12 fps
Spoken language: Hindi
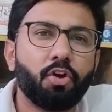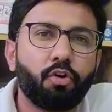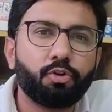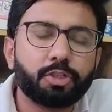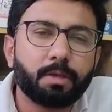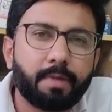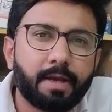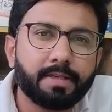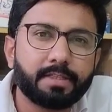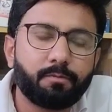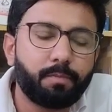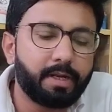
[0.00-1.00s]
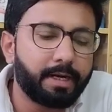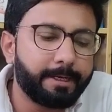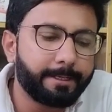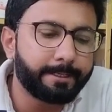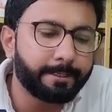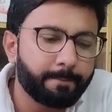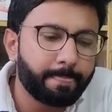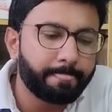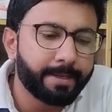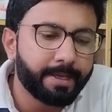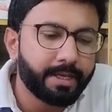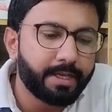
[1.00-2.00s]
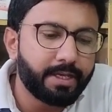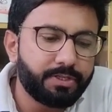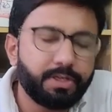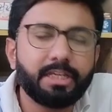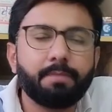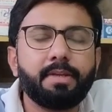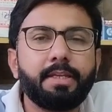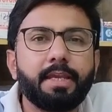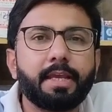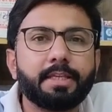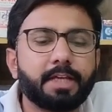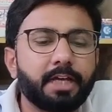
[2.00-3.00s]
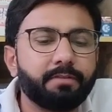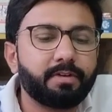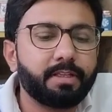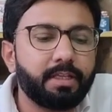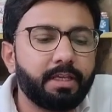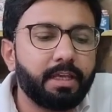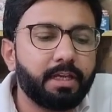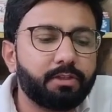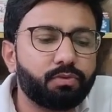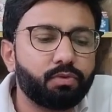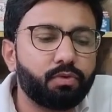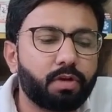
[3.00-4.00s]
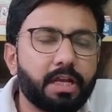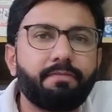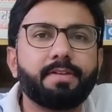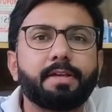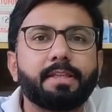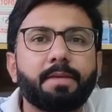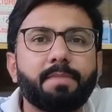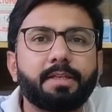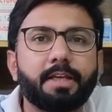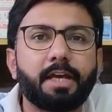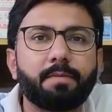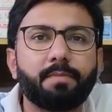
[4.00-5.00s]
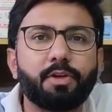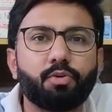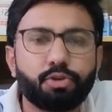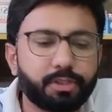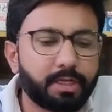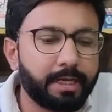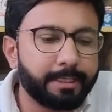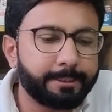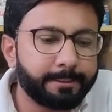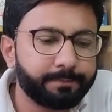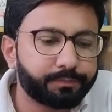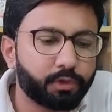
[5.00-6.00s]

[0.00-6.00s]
और उसके बाद सिर्फ ब्लड आ रहा है हिस्ट्री ये मिली है कि जानवर ने एक तो काफ़ी ज़्यादा मकदार में गोश्त खाया था